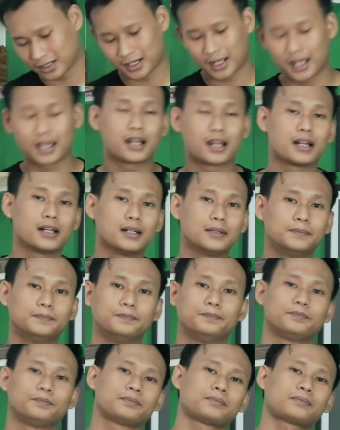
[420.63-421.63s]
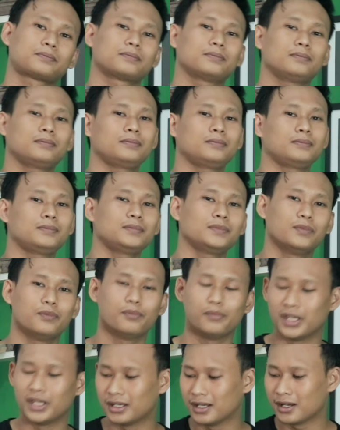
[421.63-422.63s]
ke L
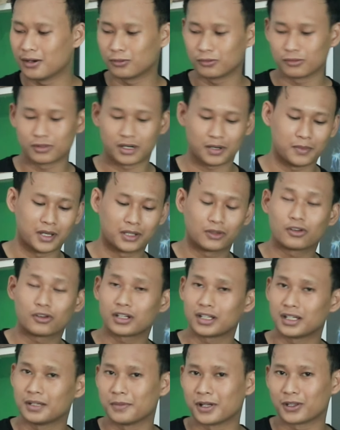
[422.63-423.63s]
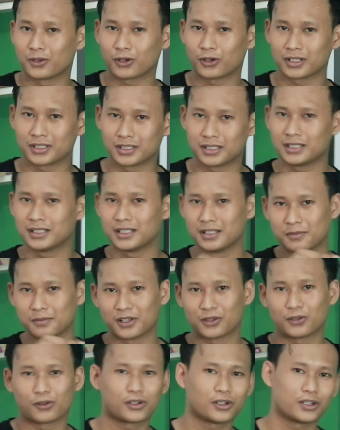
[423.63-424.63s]
beda ukuran batok ini batok kecil ini
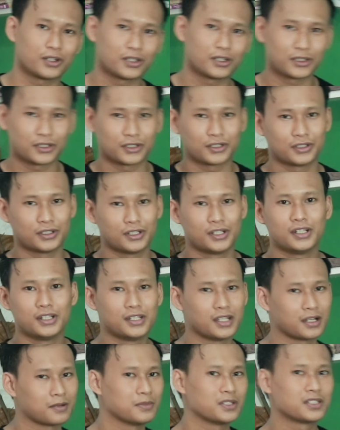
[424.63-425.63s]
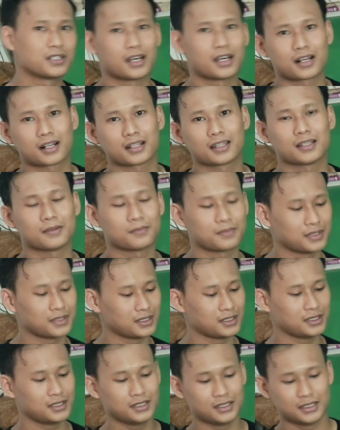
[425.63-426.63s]
batok yang besar
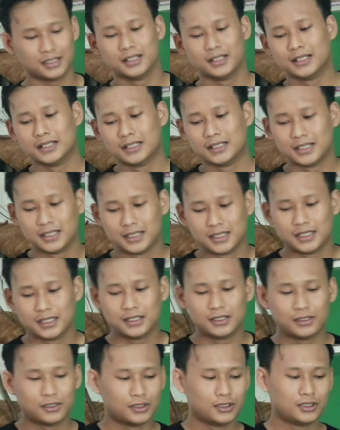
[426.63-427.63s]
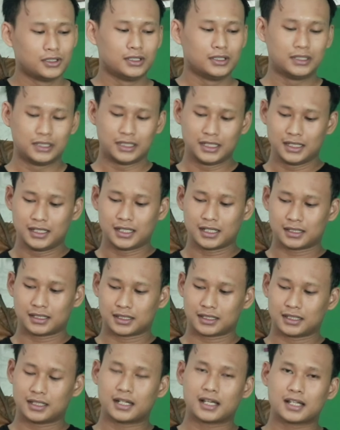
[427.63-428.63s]
tapi dilihat
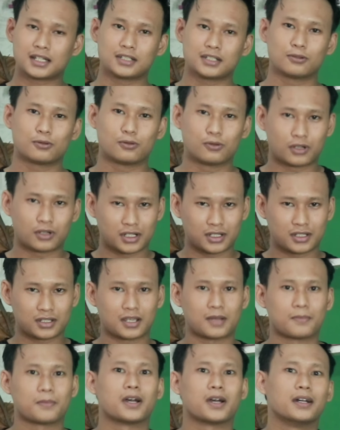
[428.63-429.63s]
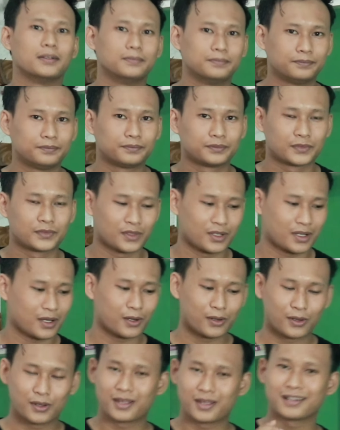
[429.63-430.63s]
sekilas ukurannya sama
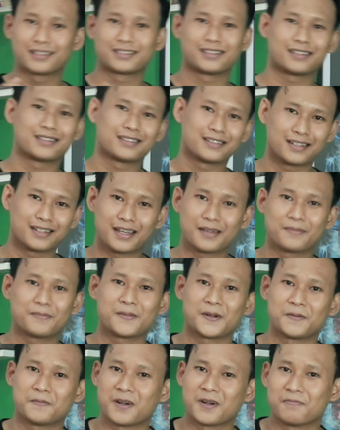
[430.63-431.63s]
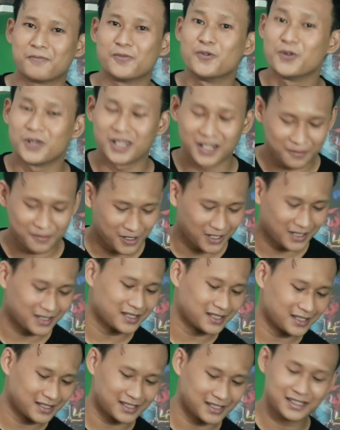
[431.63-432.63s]
kalau yang size M memang mungil banget
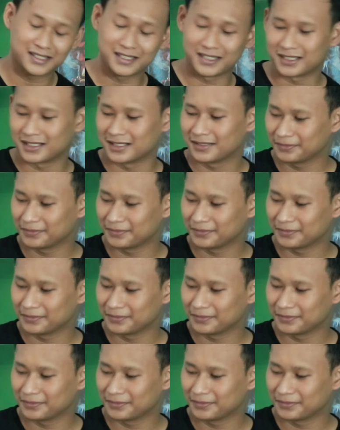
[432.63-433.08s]
sih kecil